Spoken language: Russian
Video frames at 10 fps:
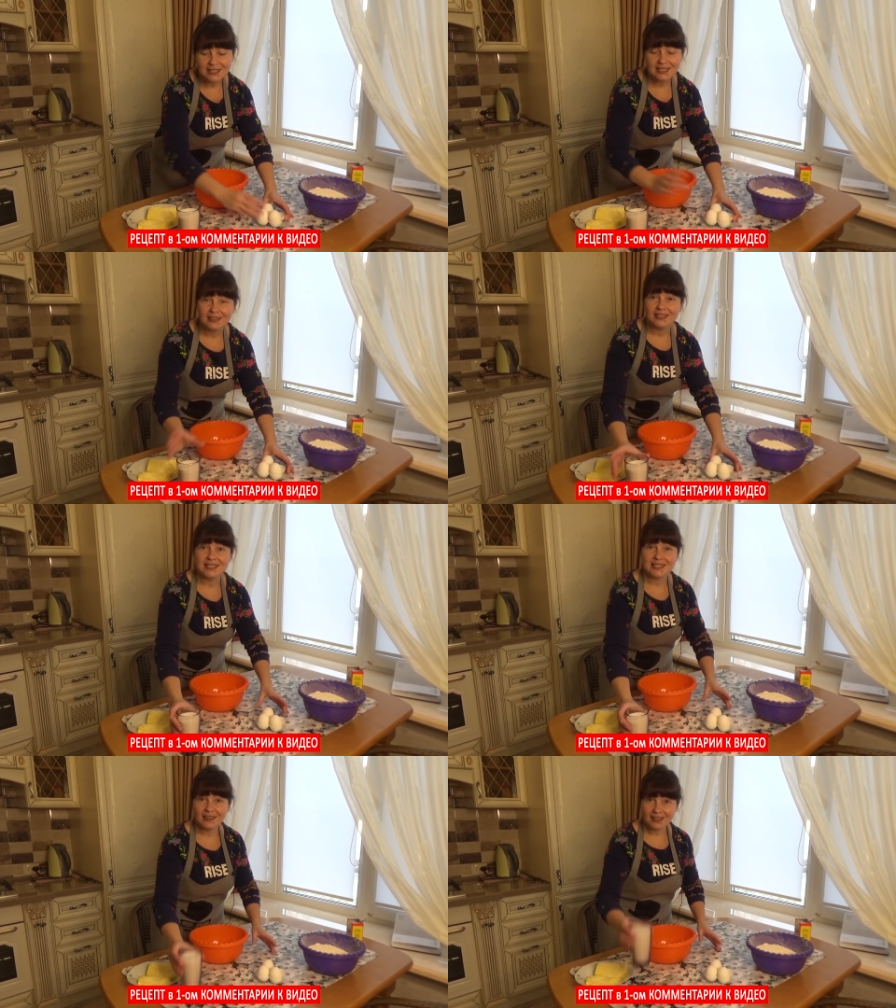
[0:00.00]
стакан
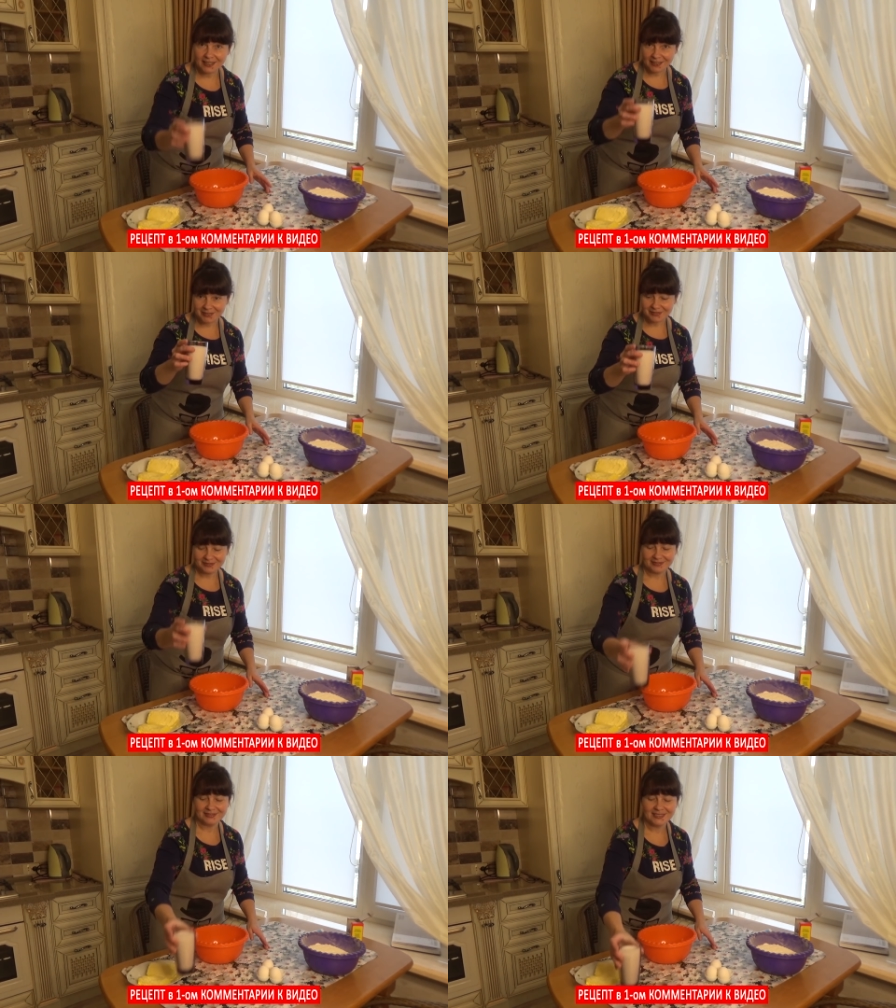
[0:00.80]
сахара –
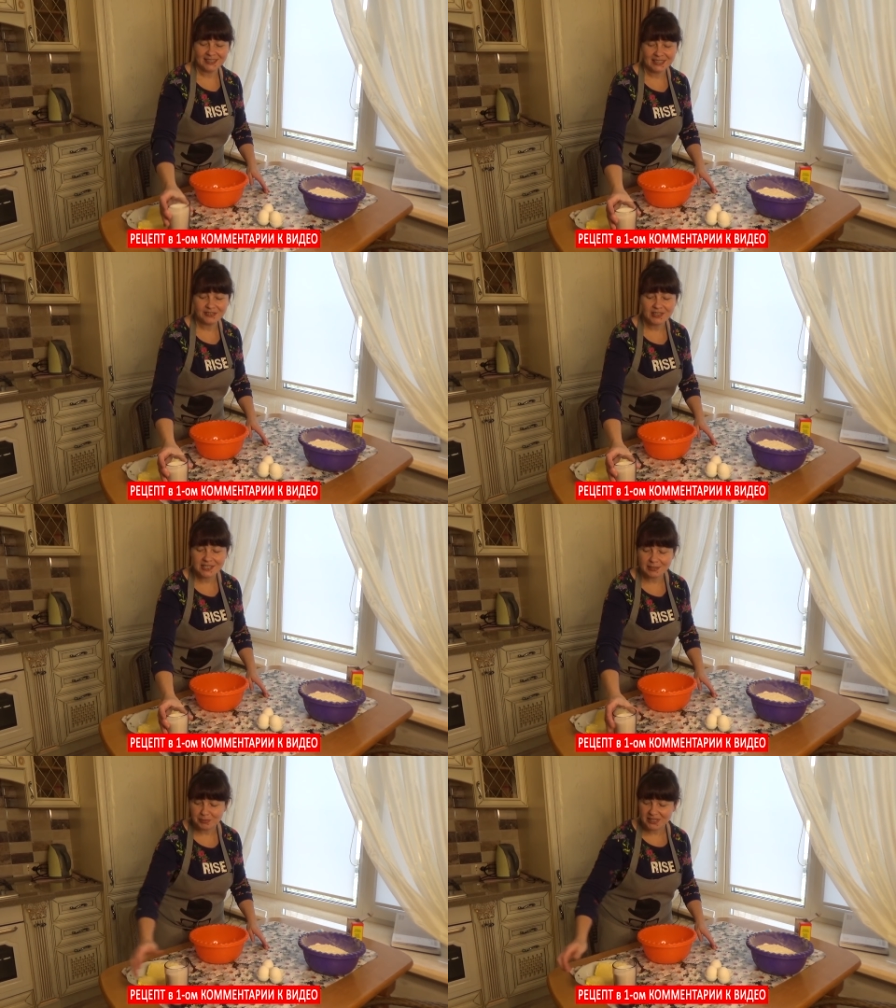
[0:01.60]

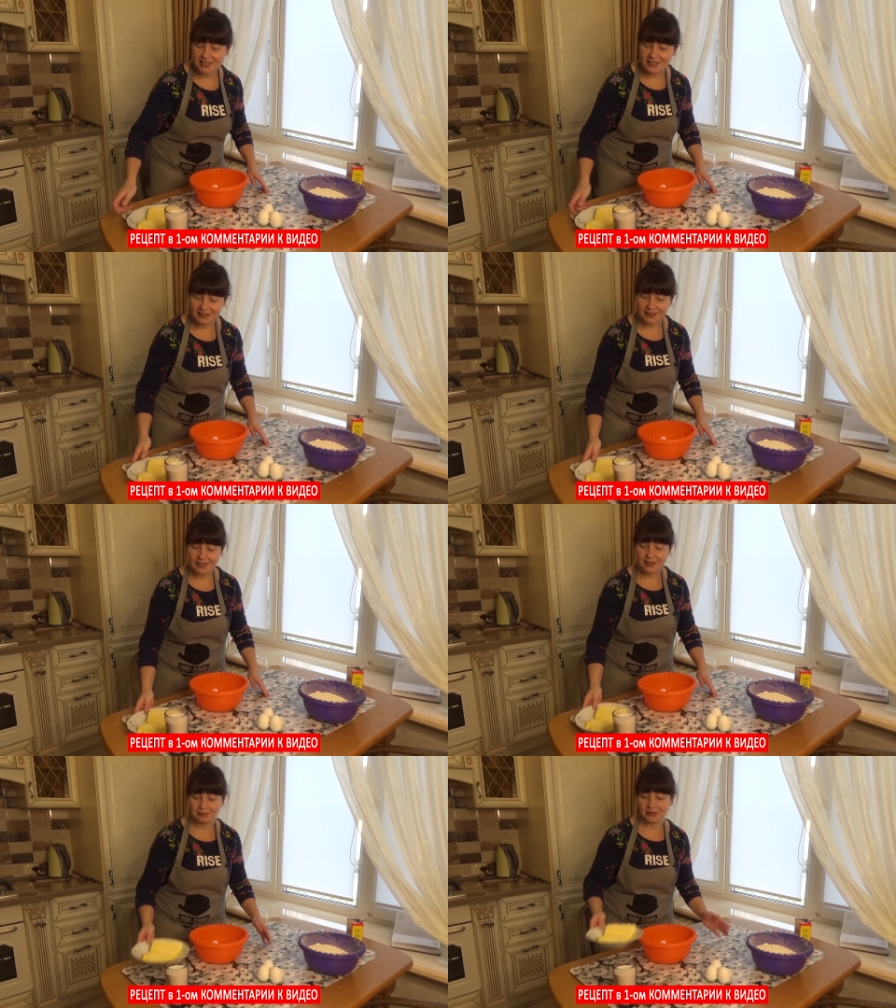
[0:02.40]
250
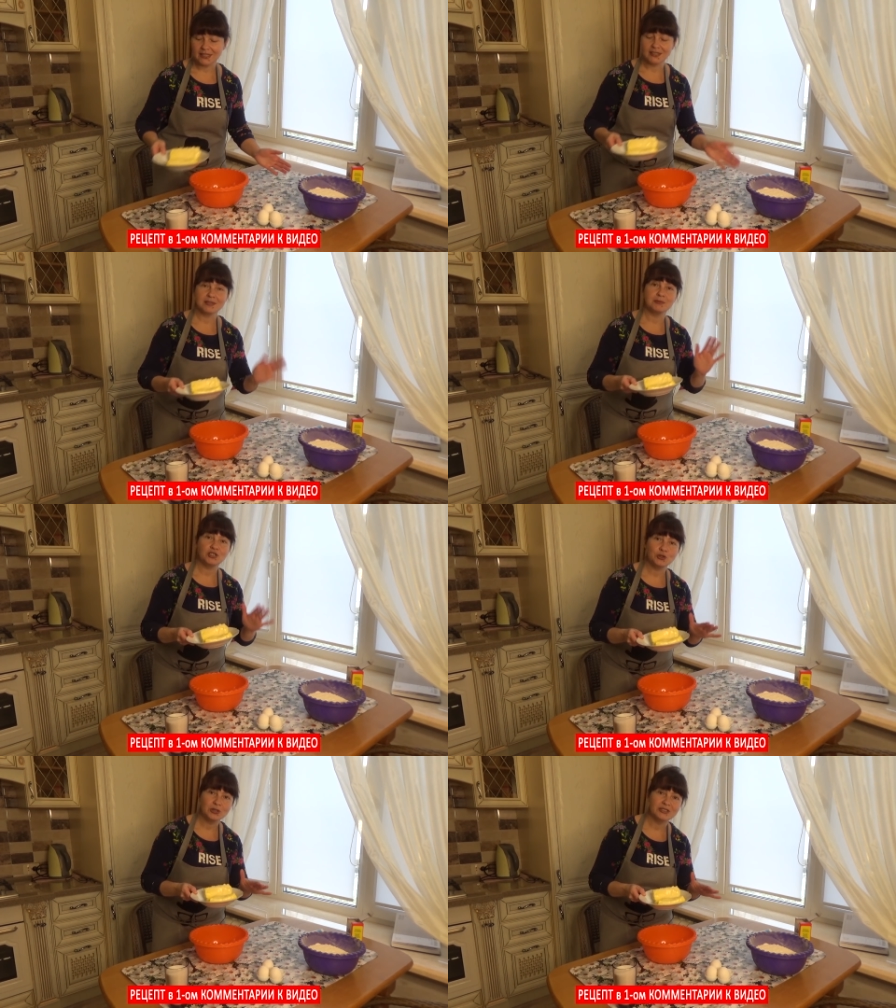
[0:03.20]
грамм
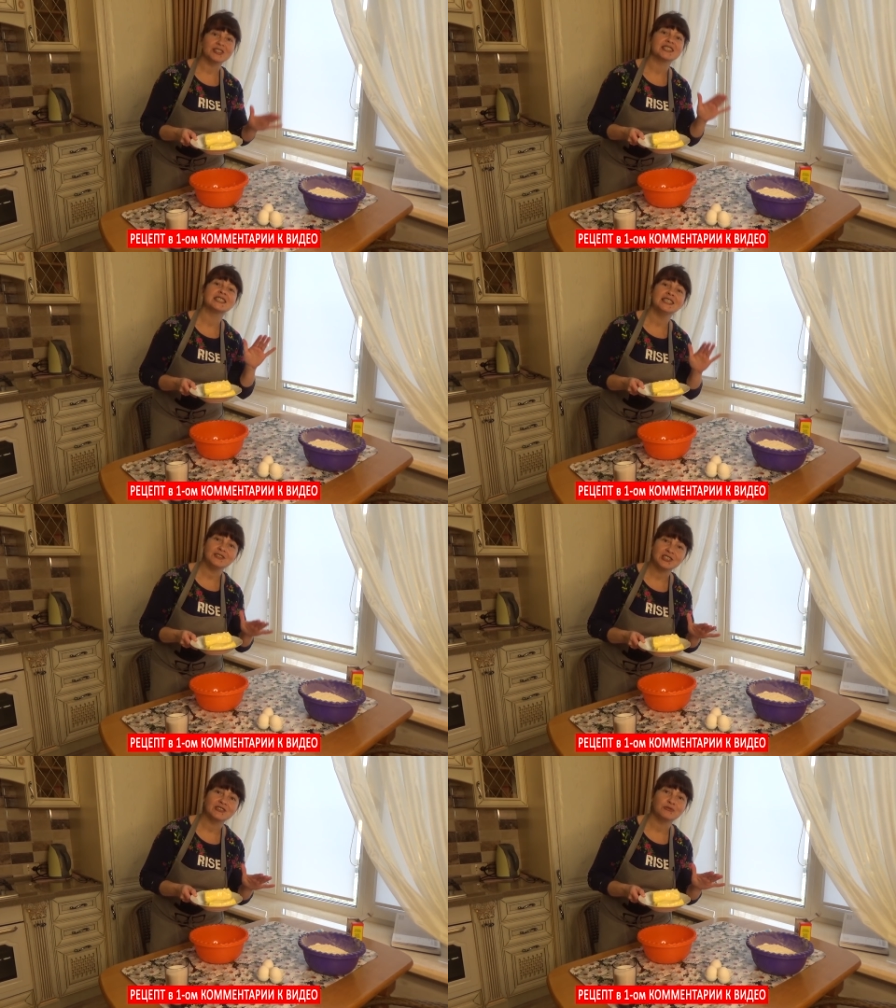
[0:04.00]
размягченного
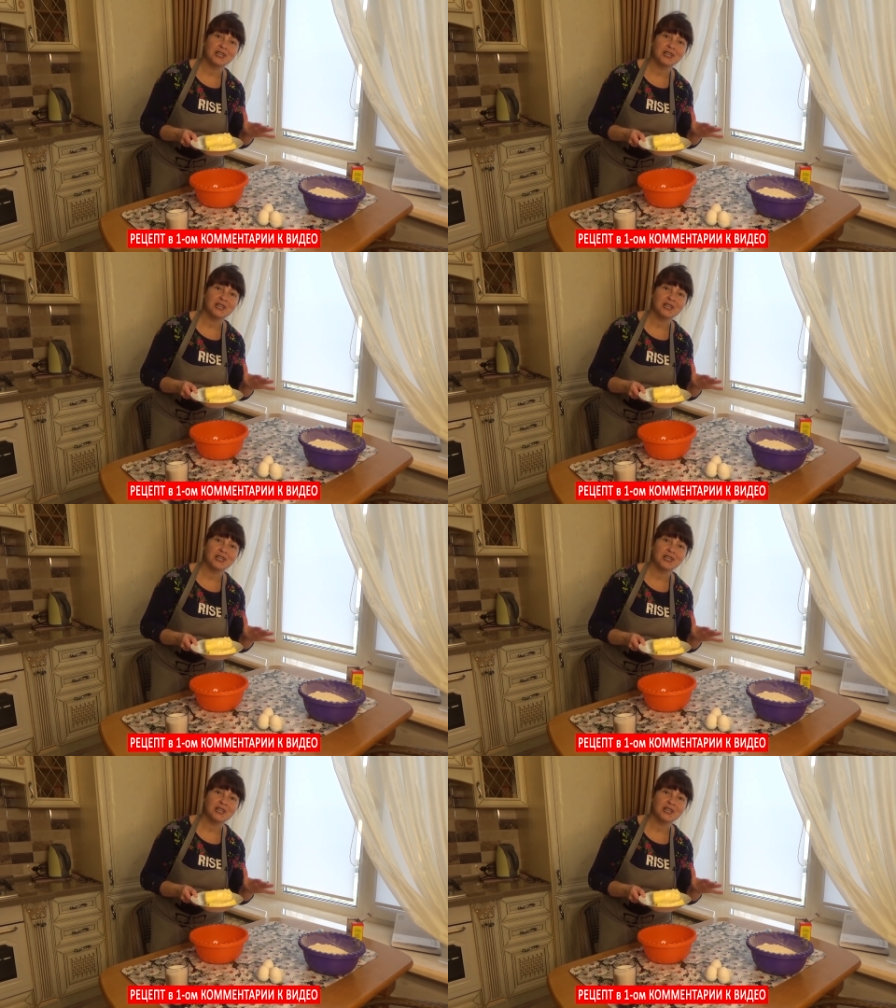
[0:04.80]
сливочного